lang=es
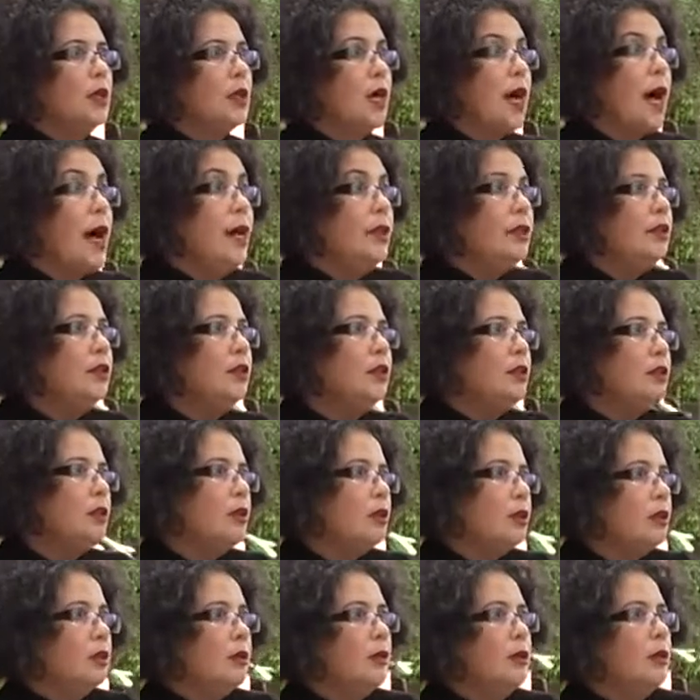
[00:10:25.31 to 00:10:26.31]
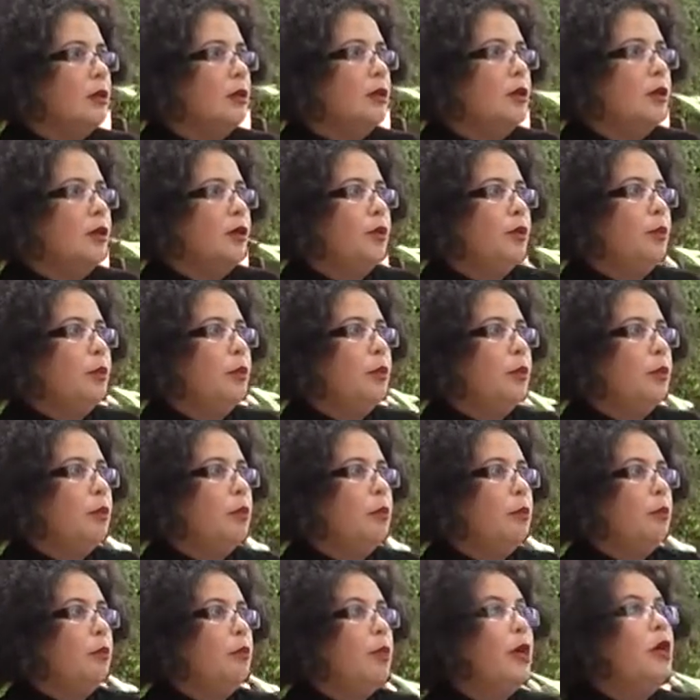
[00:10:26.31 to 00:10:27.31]
canto,
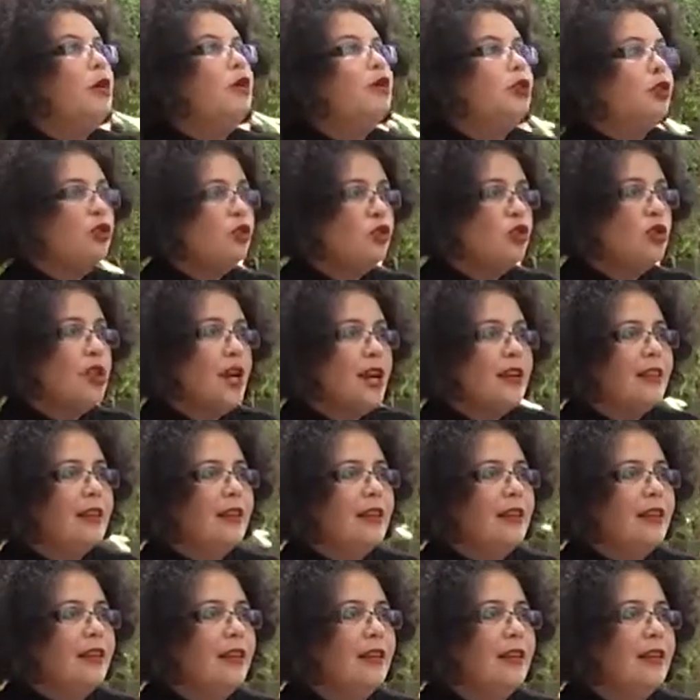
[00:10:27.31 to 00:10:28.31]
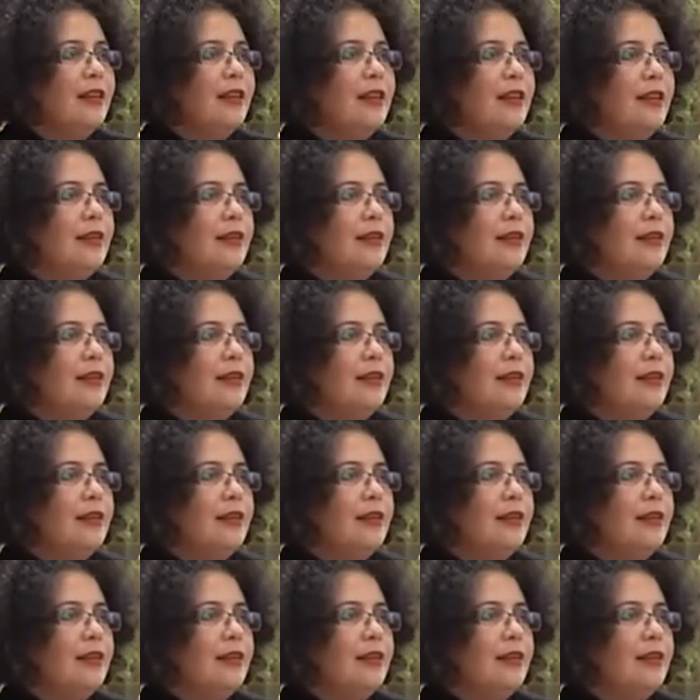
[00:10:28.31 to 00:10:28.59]
pero yo soy artista.